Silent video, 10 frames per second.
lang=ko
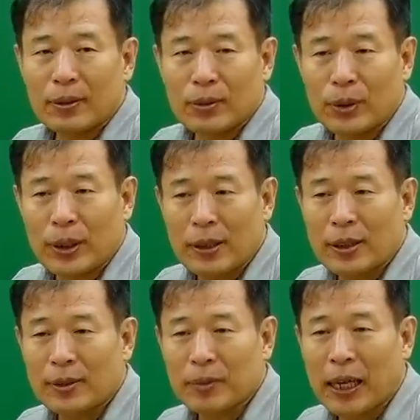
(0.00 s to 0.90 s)
우리가
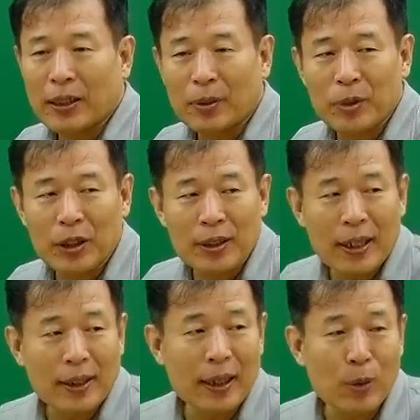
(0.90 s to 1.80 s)
지금 개념적인
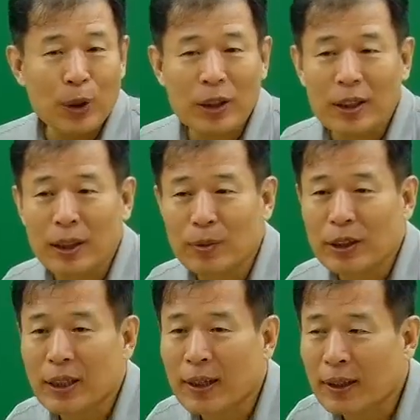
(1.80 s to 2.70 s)
얘기를 하고 있기 때문에
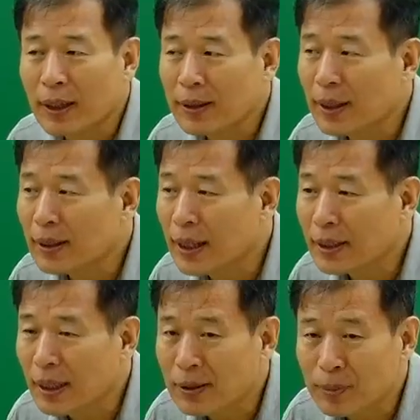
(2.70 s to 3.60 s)
자세한 얘기는
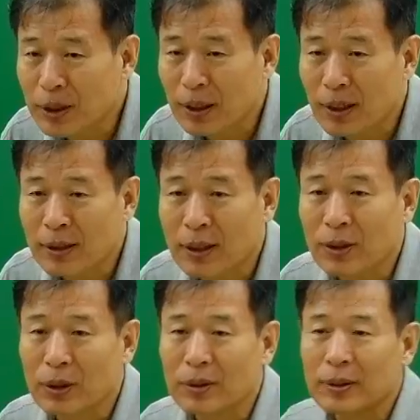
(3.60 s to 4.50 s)
하지 않습니다.
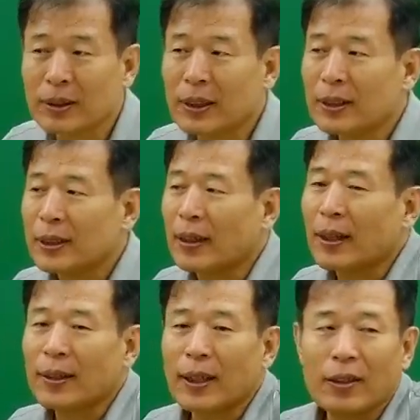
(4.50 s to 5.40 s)
아시겠죠?
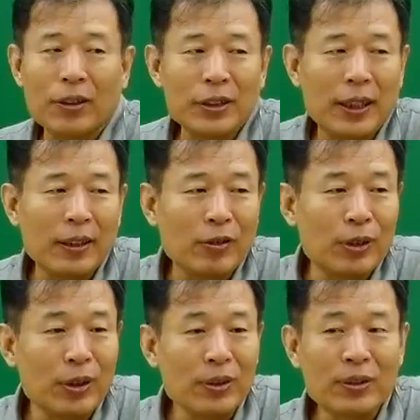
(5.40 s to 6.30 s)
자세한 얘기는 언제
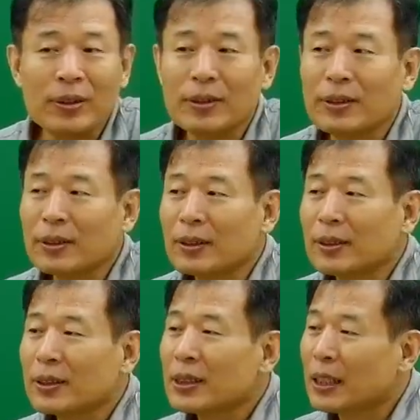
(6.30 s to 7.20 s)
한다고요?
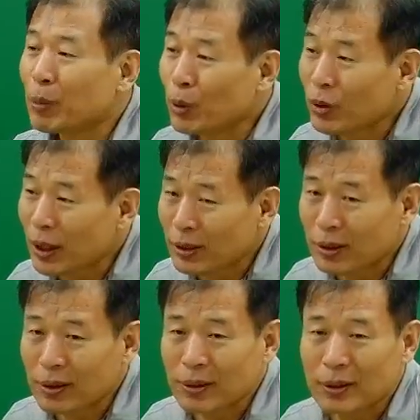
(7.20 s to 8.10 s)
기본 과정,
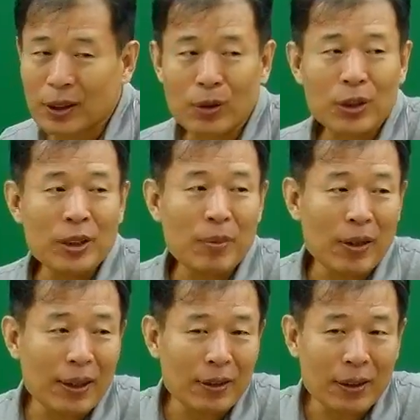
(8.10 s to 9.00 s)
그리고 심화
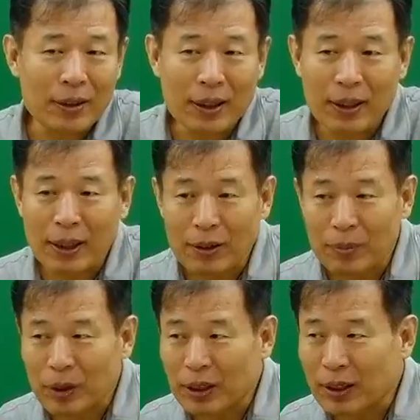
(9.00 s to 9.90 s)
과정에서 얘기를 할
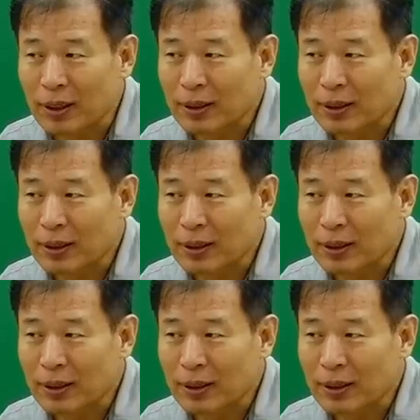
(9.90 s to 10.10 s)
겁니다.